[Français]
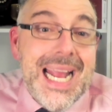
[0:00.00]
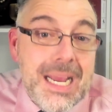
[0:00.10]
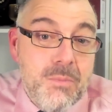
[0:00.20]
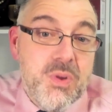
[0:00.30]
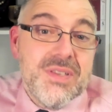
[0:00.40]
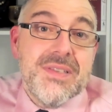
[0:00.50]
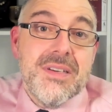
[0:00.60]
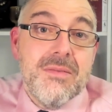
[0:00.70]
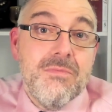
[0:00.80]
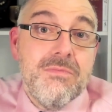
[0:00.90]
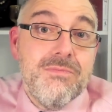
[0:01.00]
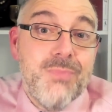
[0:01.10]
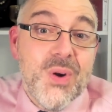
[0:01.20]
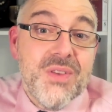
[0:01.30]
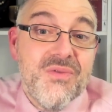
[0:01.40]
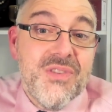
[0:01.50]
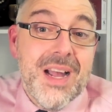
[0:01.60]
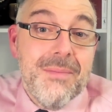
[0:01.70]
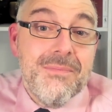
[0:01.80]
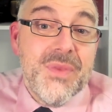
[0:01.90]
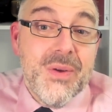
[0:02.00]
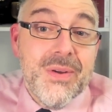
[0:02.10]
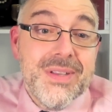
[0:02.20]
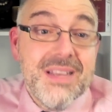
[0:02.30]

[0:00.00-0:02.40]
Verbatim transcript: impossible pour une femme de